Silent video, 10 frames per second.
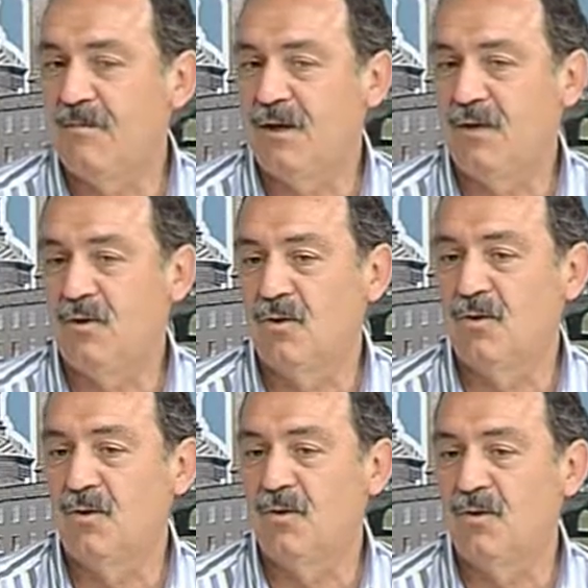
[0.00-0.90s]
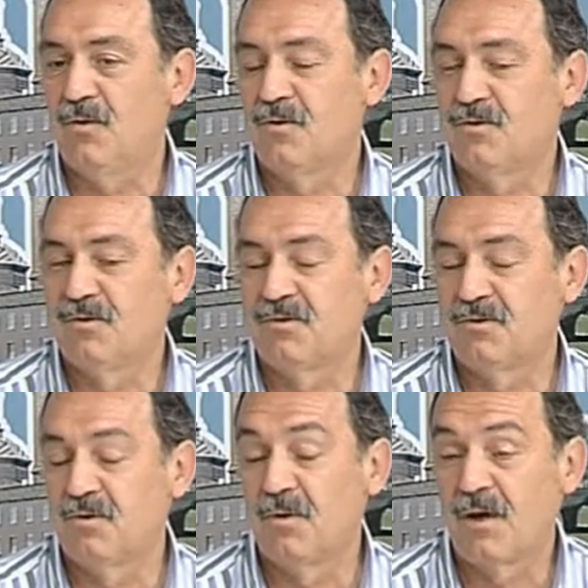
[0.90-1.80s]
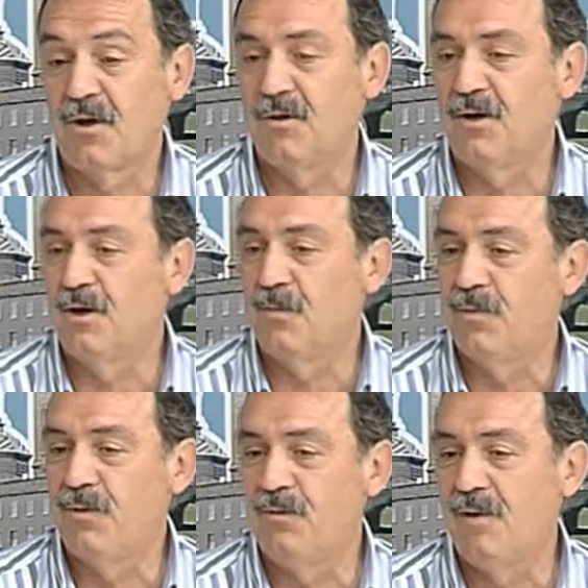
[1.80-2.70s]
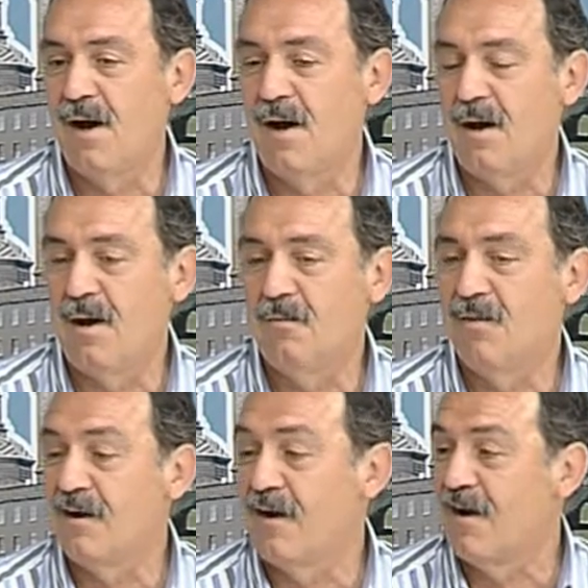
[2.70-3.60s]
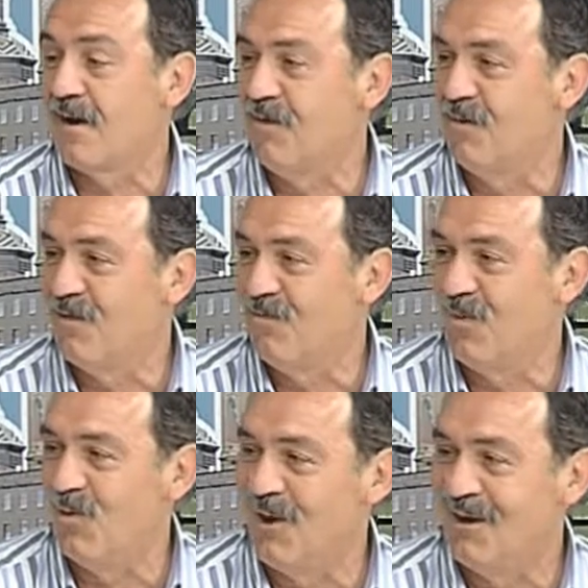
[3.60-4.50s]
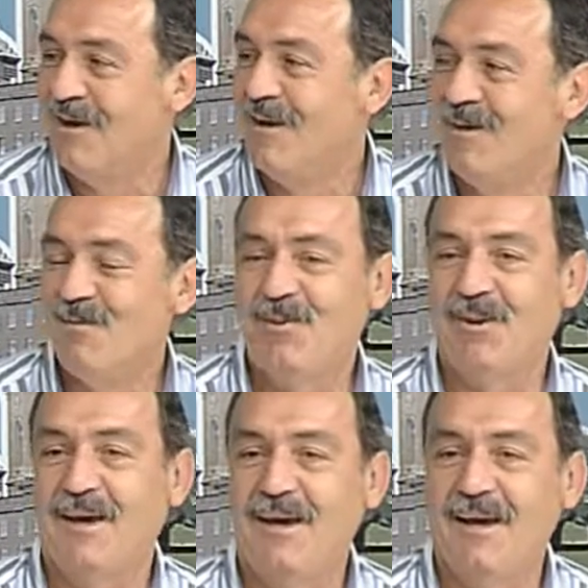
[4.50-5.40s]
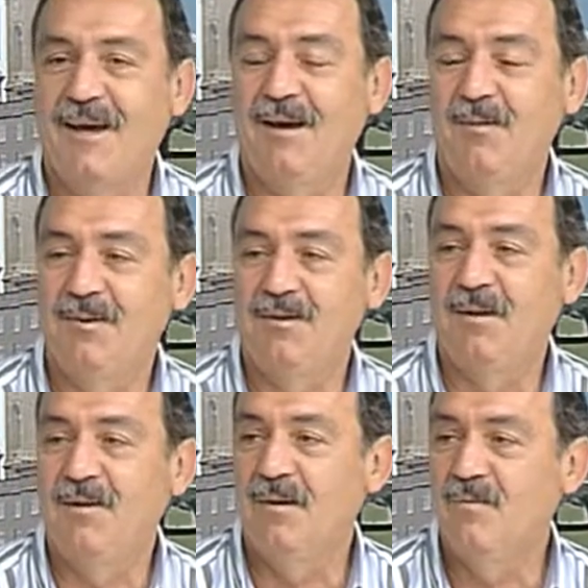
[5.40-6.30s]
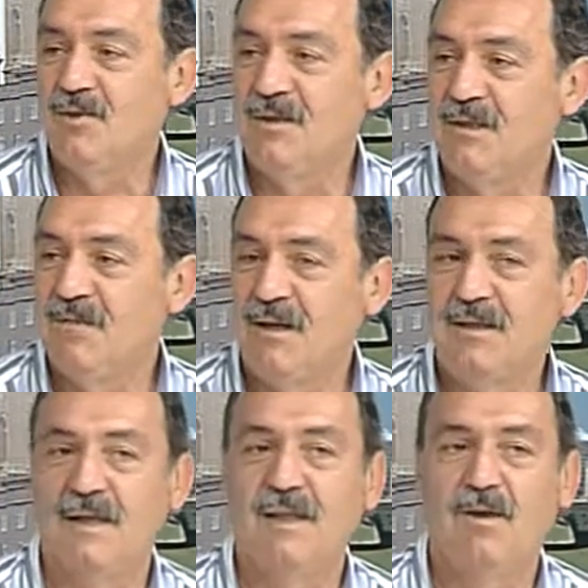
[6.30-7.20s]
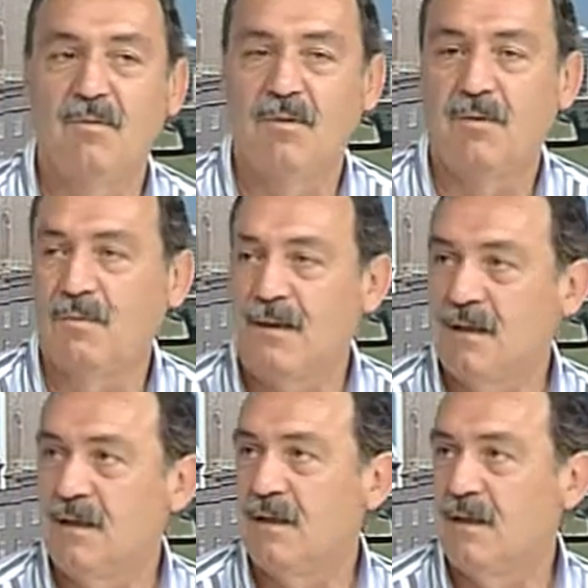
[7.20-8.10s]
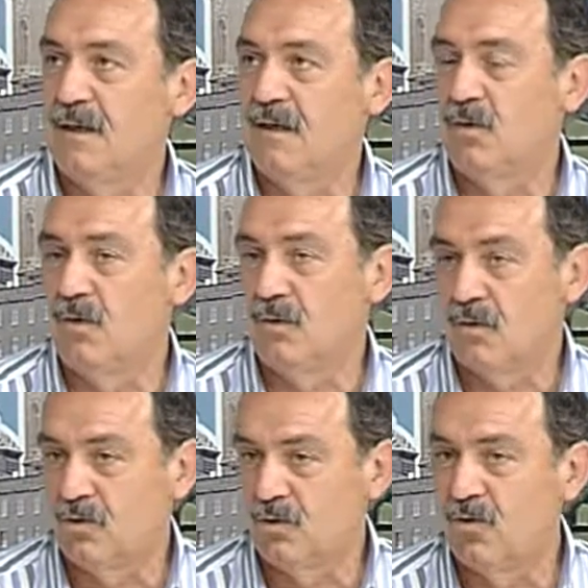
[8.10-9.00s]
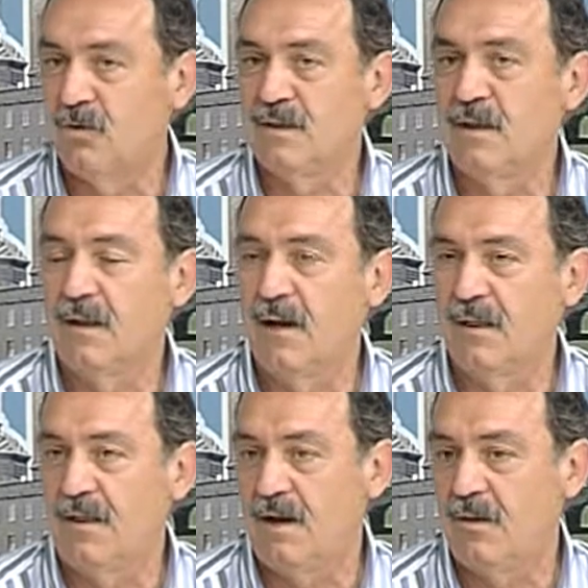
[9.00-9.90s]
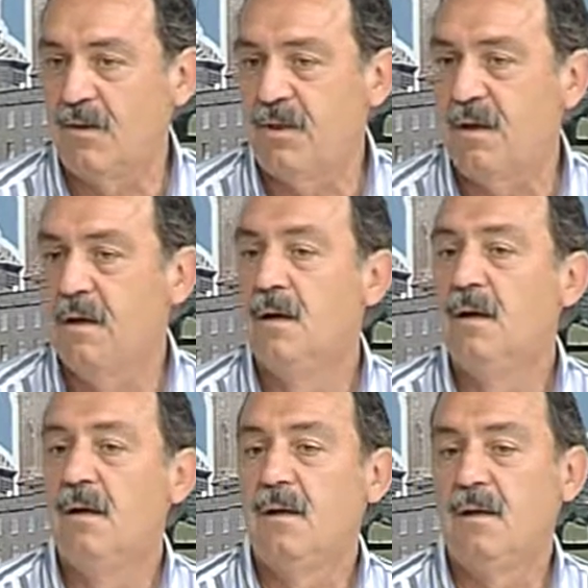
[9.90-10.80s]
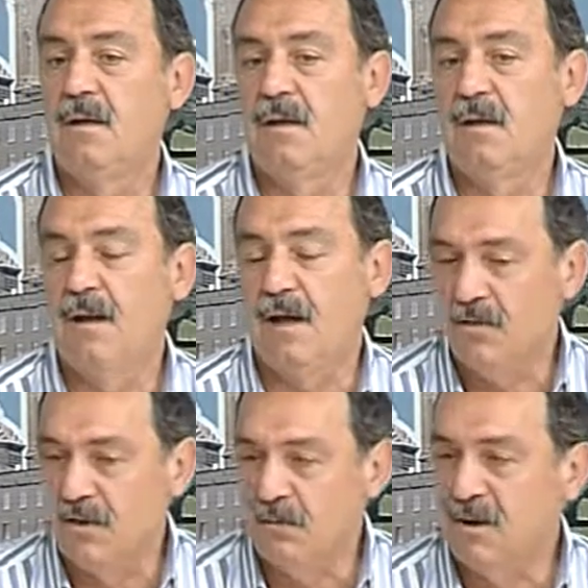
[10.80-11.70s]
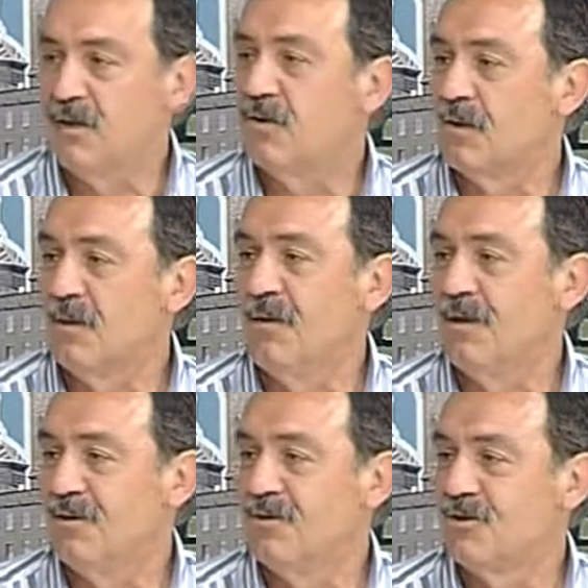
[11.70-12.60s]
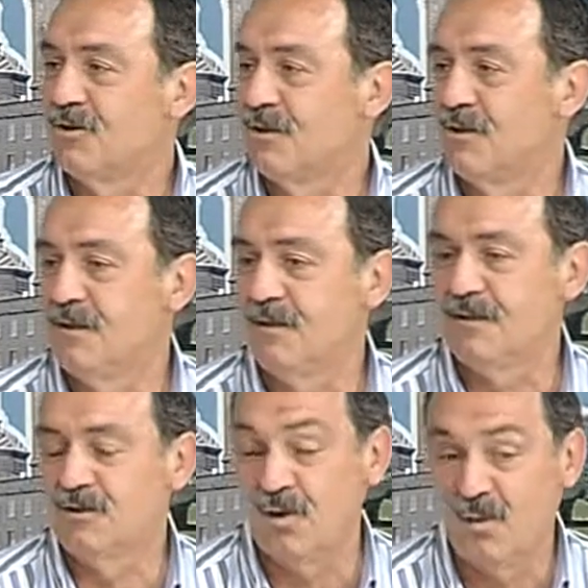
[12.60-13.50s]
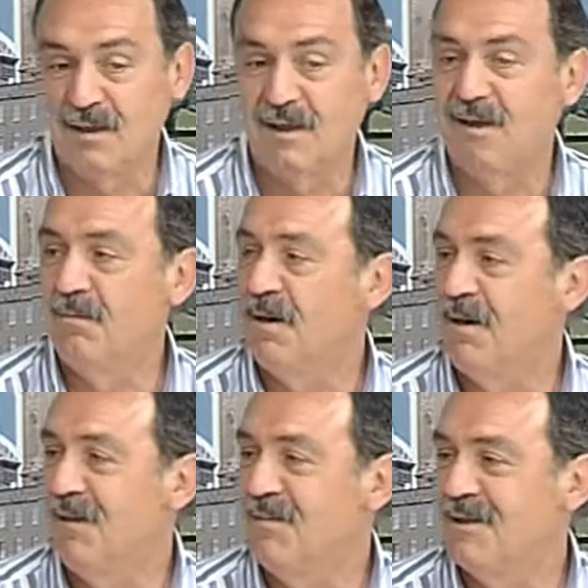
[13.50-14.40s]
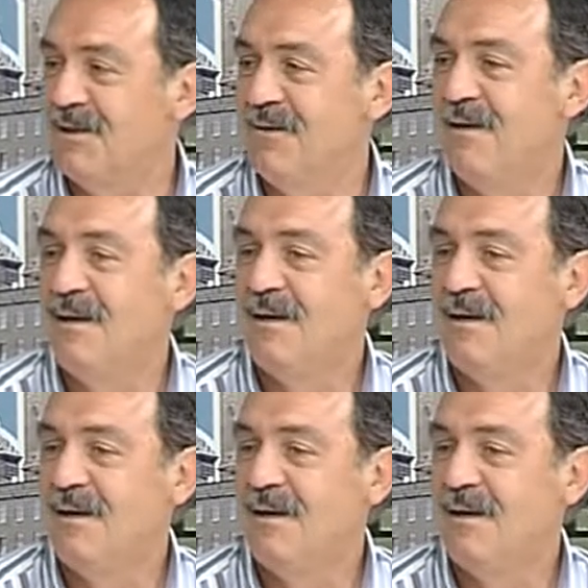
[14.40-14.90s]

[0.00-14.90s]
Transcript: pero surge yo creo por una, una gran aclamación popular porque ya había muchísima intención por parte de todos los clubes en Zaragoza. Eh, el ayuntamiento también nos eh, echó el guante encima de la mesa